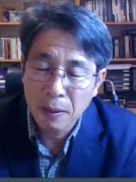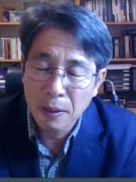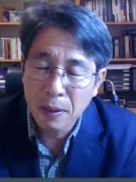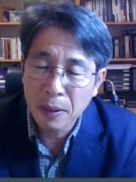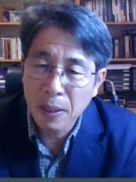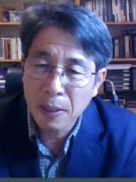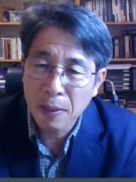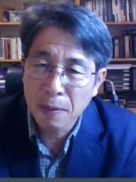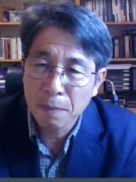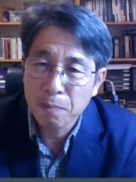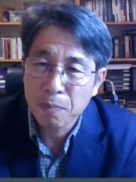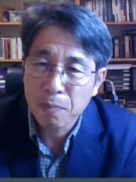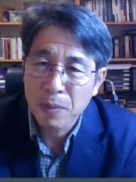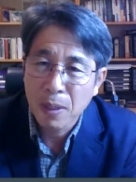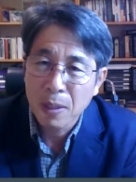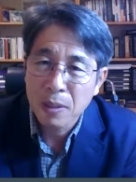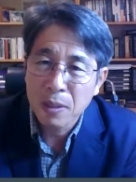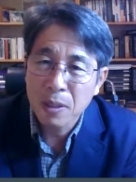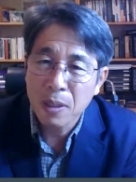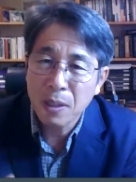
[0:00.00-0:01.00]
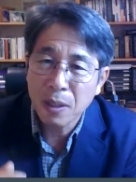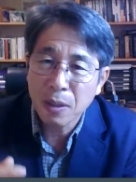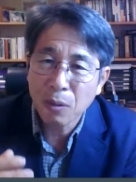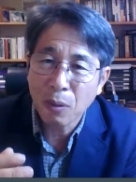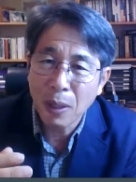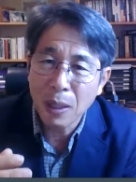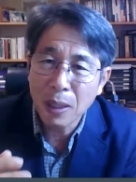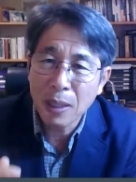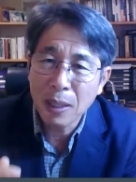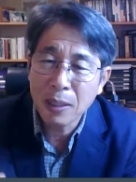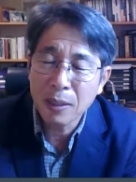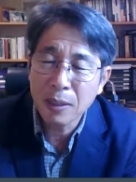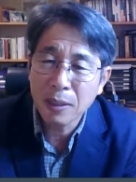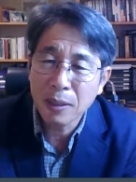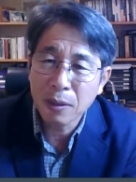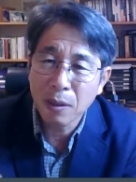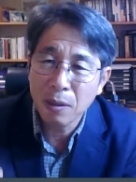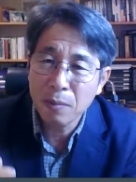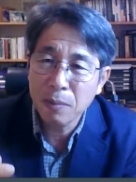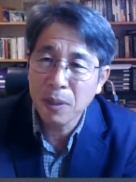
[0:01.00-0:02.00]
어, 이렇게 7년
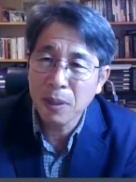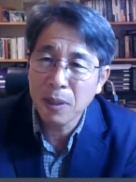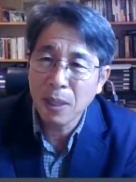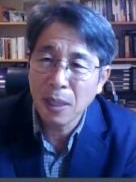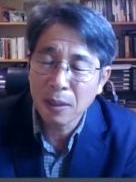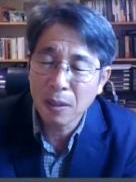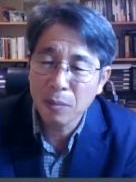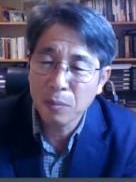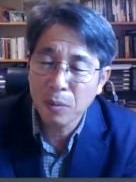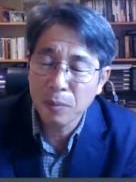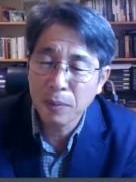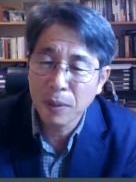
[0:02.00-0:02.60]
환란을 설명을